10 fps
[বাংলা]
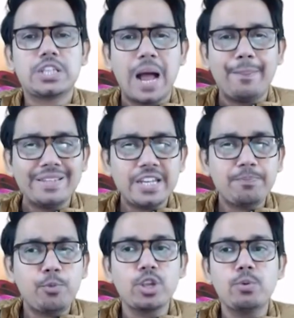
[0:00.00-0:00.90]
সামাজিক
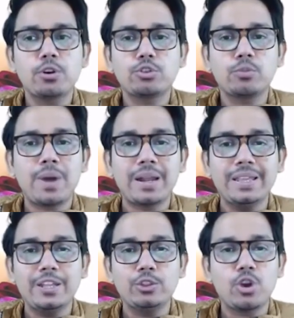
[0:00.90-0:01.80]
পরিবর্তন মানে
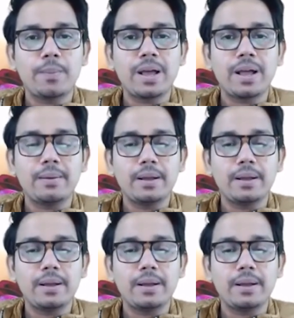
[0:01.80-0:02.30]
কিন্তু আমরা